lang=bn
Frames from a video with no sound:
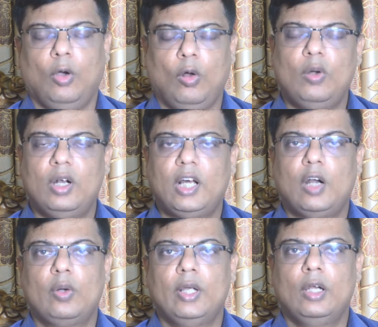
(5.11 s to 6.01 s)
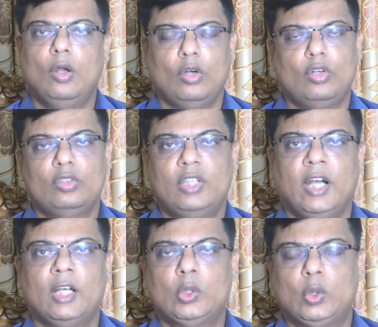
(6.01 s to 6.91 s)
করোনার কারণে লকডাউন
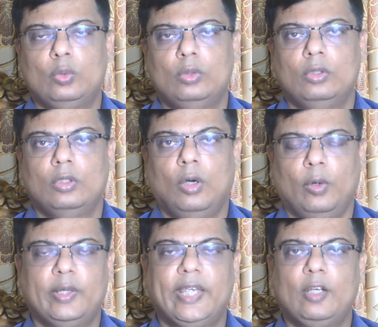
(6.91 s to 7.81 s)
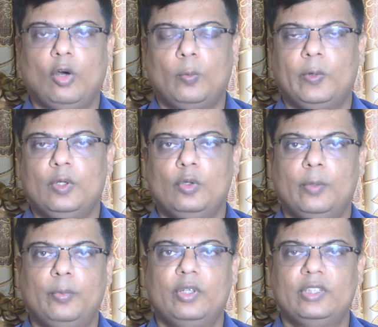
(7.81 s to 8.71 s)
থাকার দরুন অনেকেই কর্মহীন
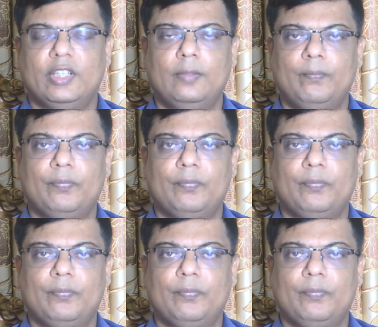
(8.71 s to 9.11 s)
হয়ে পড়েছেন